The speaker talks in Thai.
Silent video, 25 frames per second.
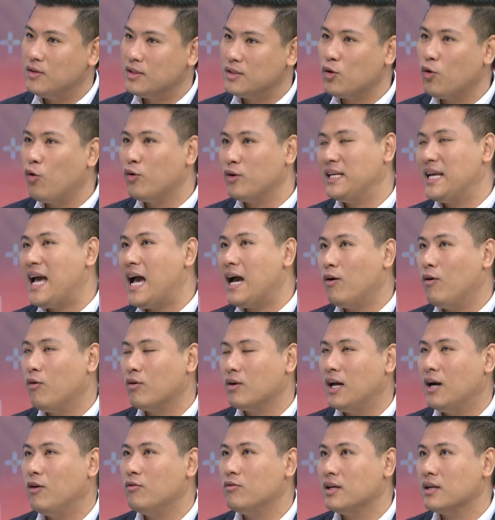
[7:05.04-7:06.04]
ว่าโจทย์ยากขอ
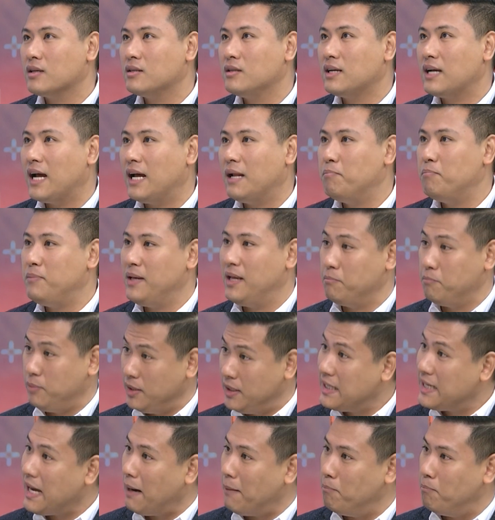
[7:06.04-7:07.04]
งเราเนี่ยคือการเปลี่ยนพฤ
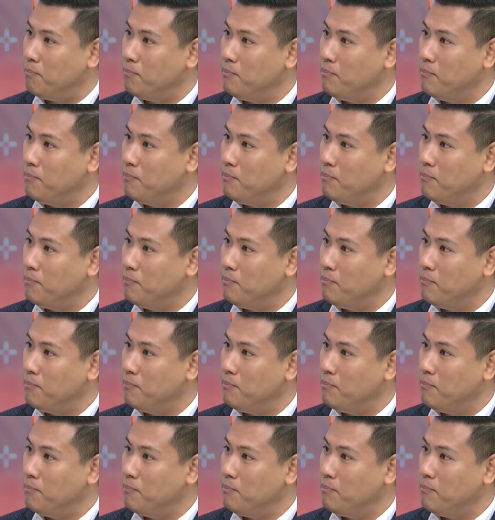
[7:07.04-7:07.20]
ติกรรม